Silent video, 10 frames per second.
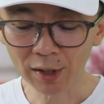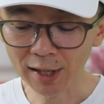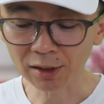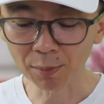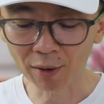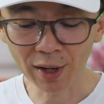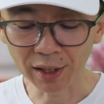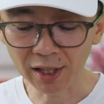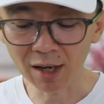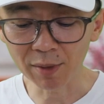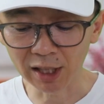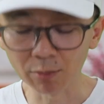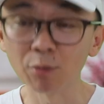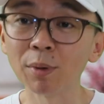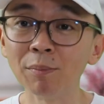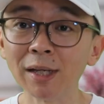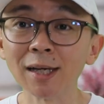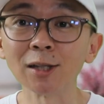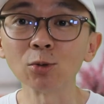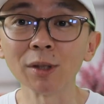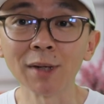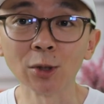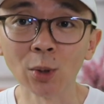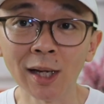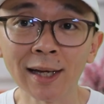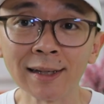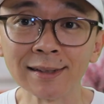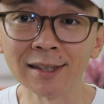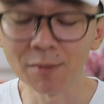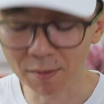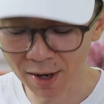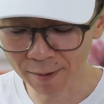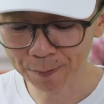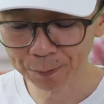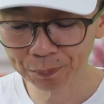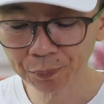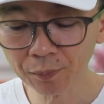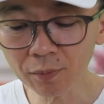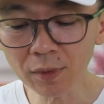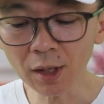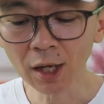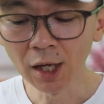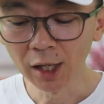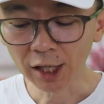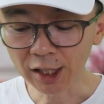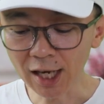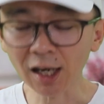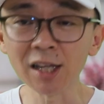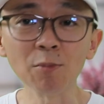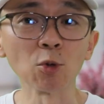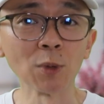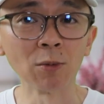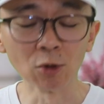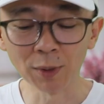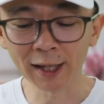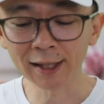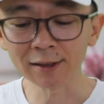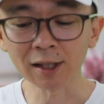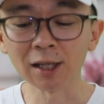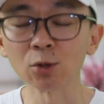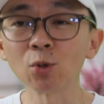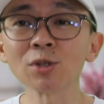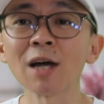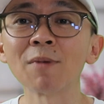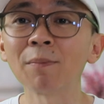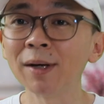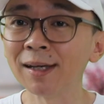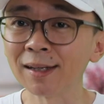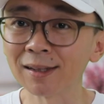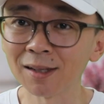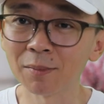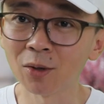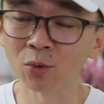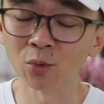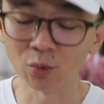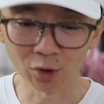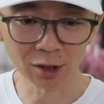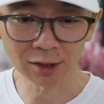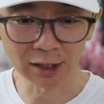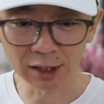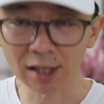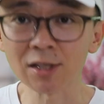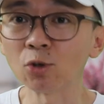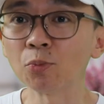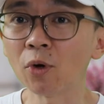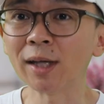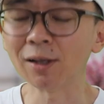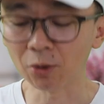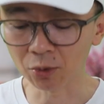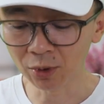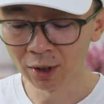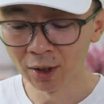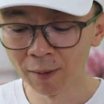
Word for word: lihat di bawah ini ya, minimum pembelian itu 5 dolar. Jadi memang ini angkanya berubah-berubah ya, tergantung saham apa yang kita mau uh, jadikan satu pocket itu.